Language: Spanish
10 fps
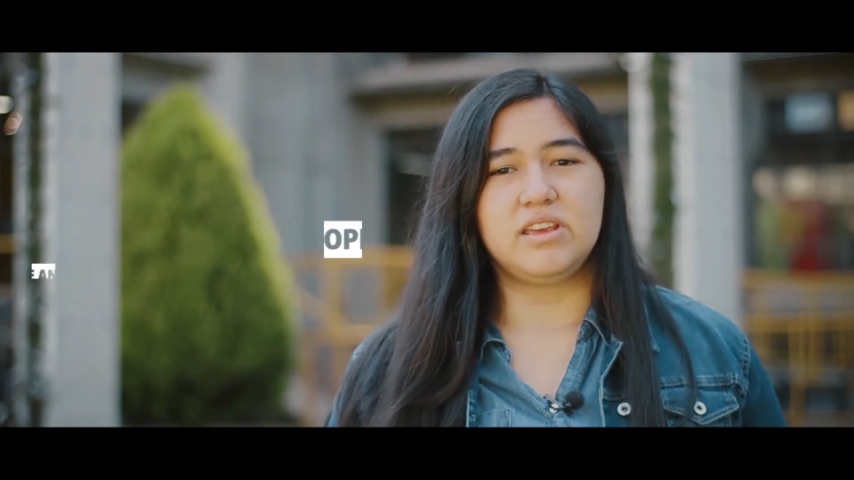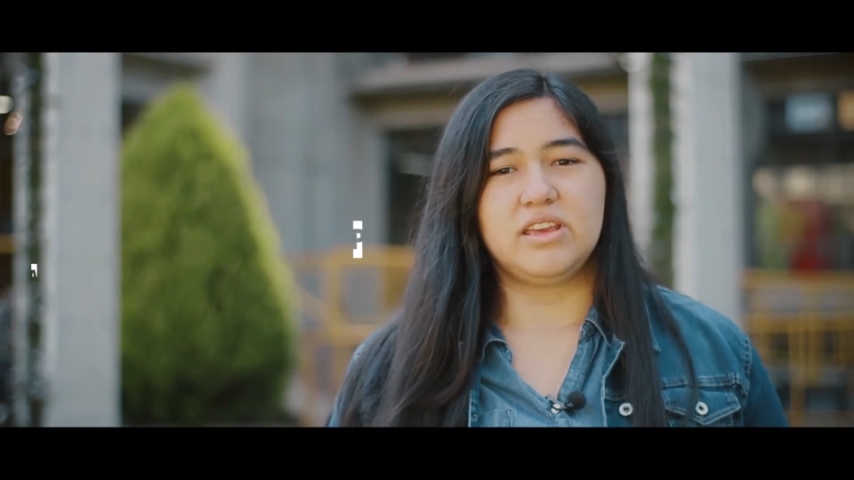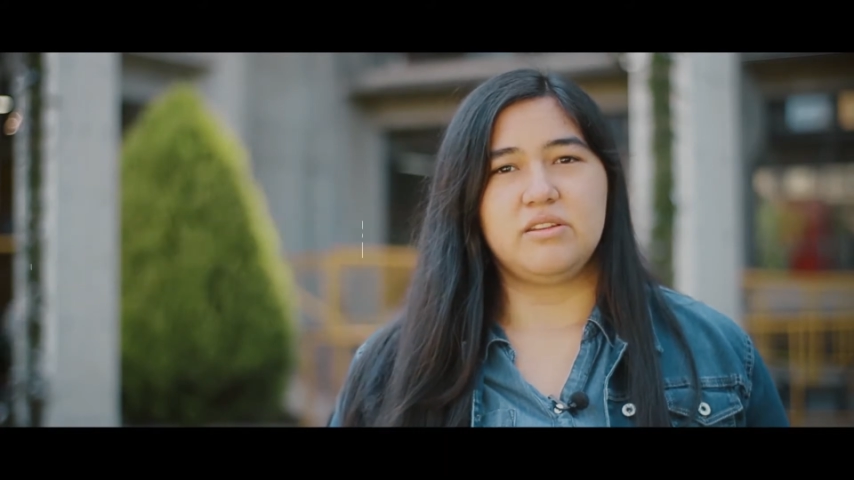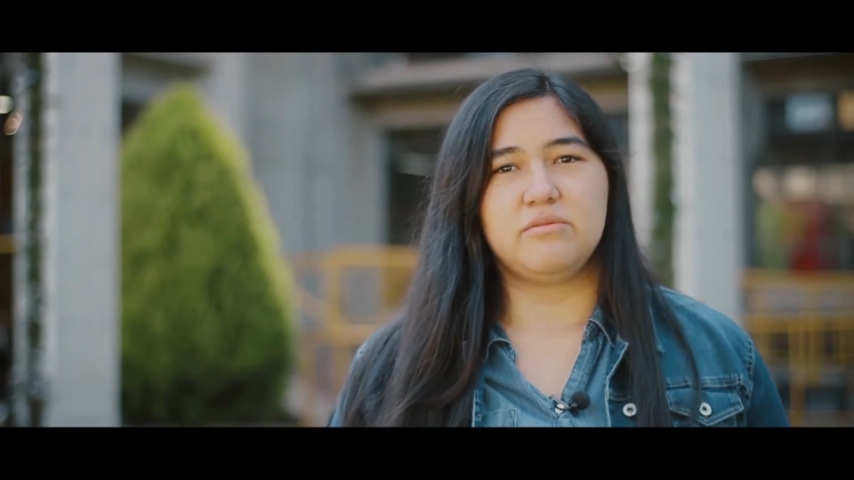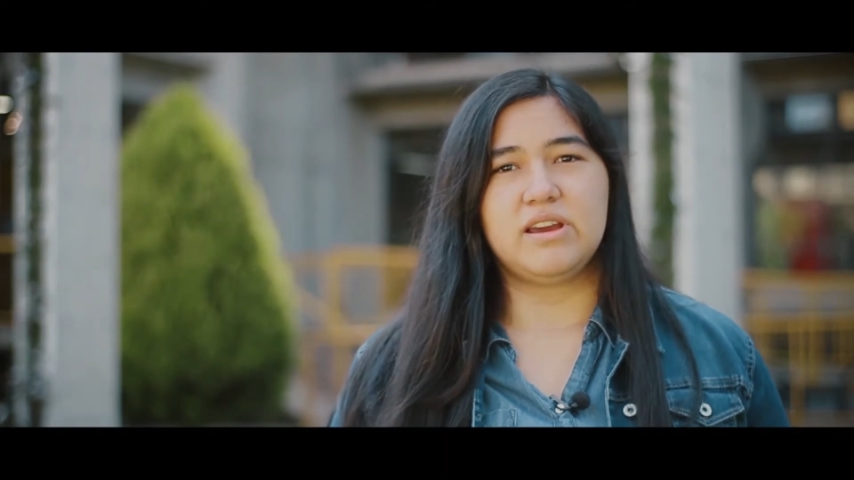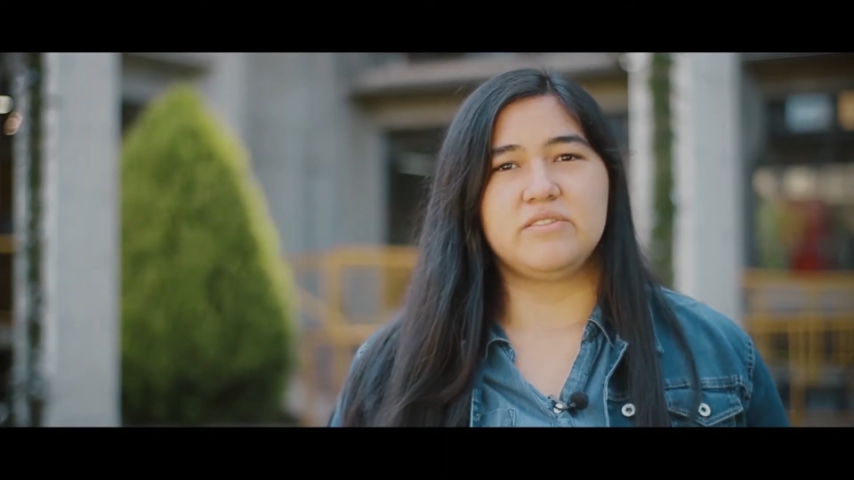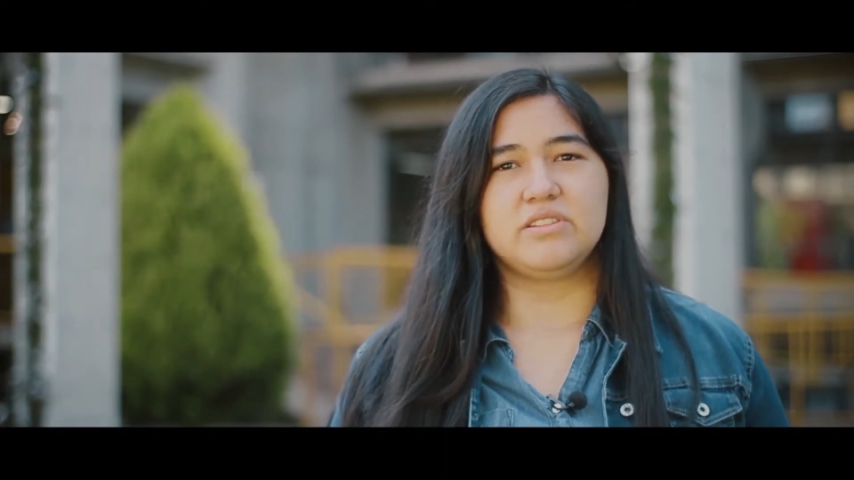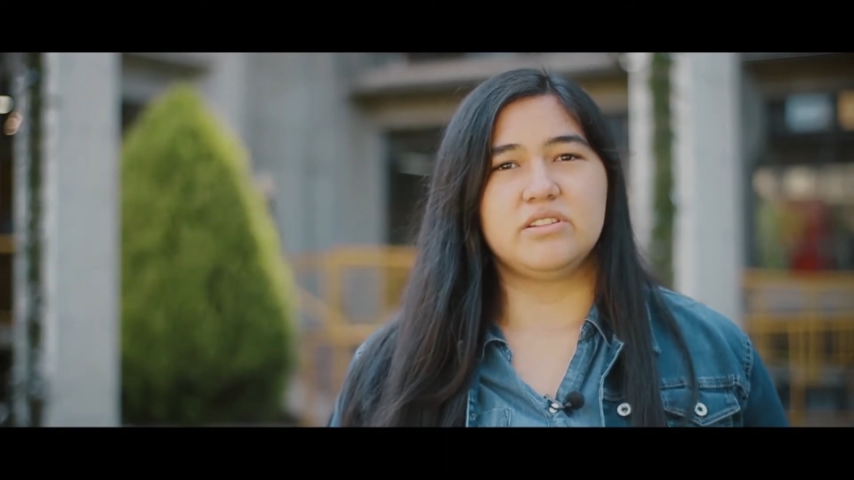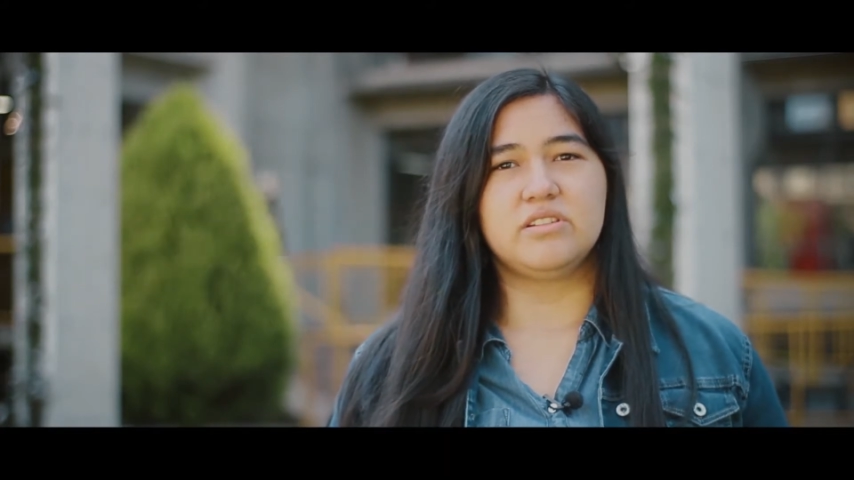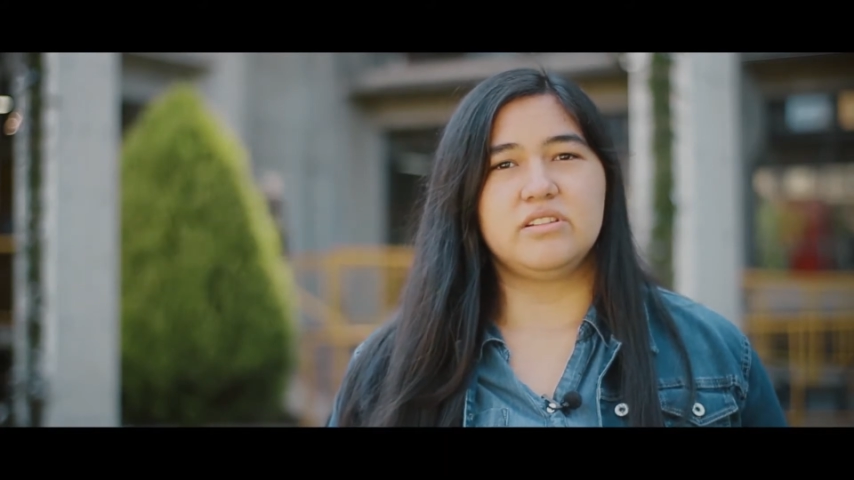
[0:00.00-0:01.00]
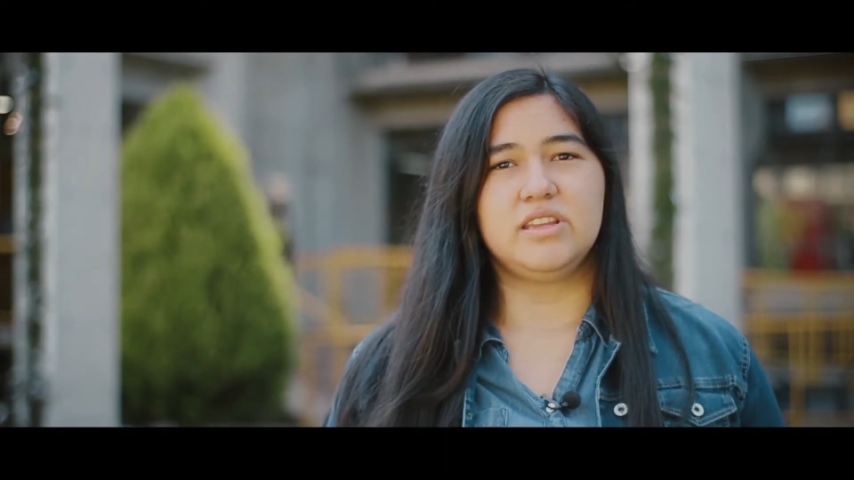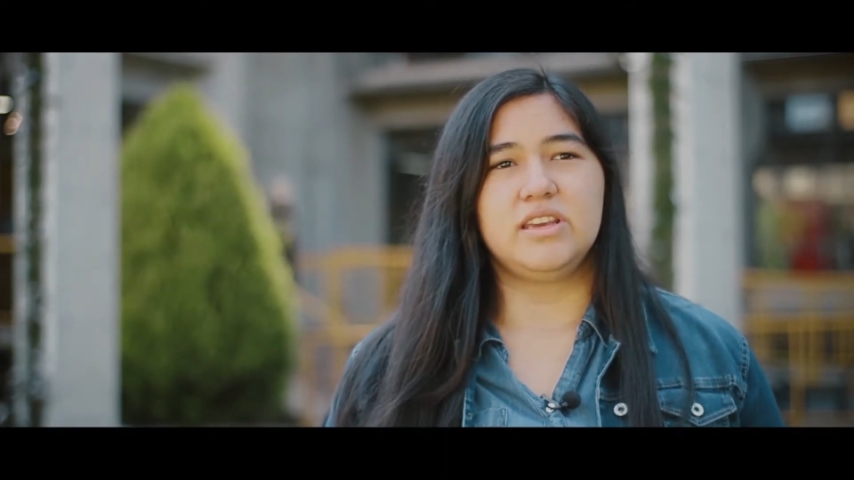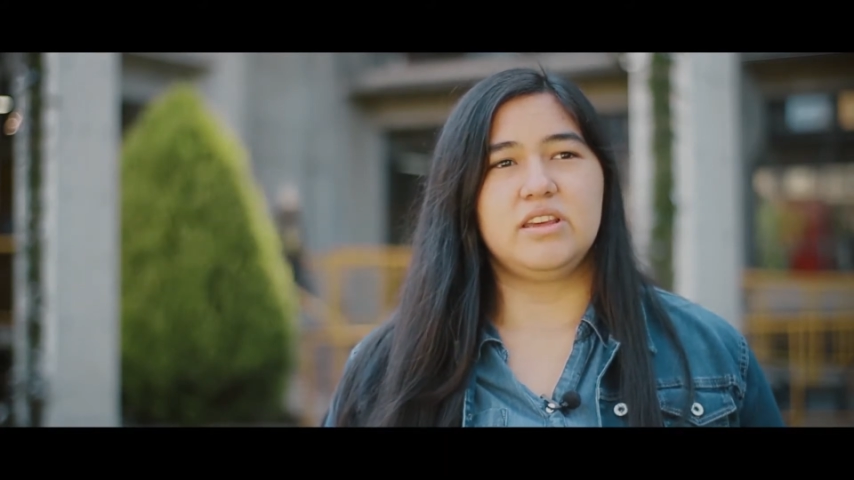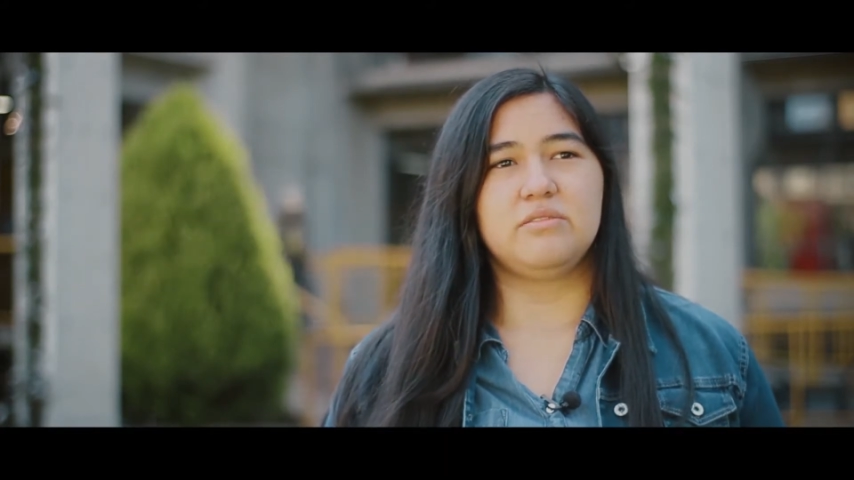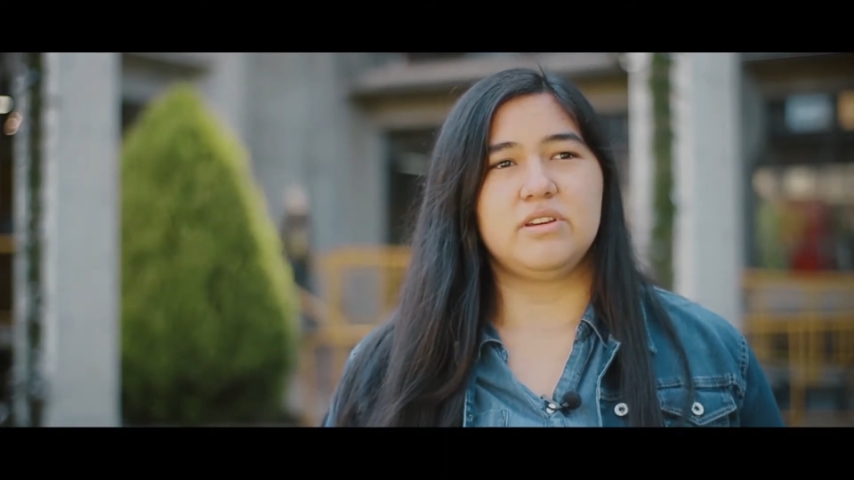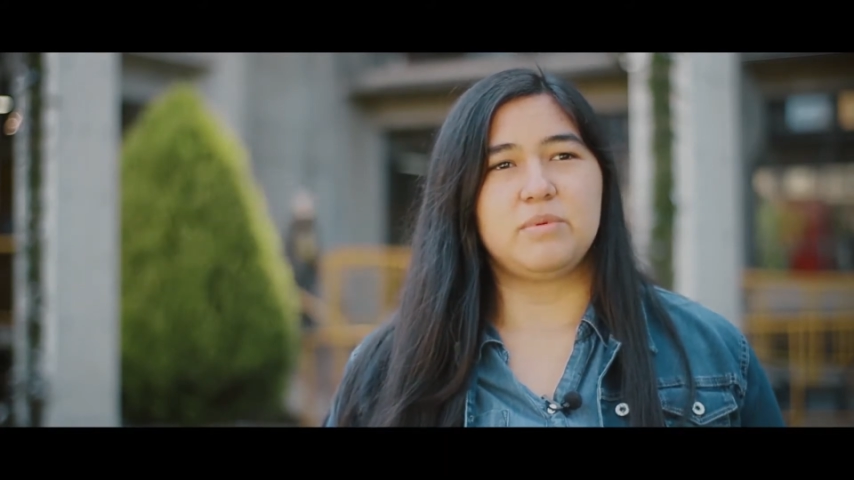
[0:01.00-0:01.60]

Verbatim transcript: eh, nuevas visiones,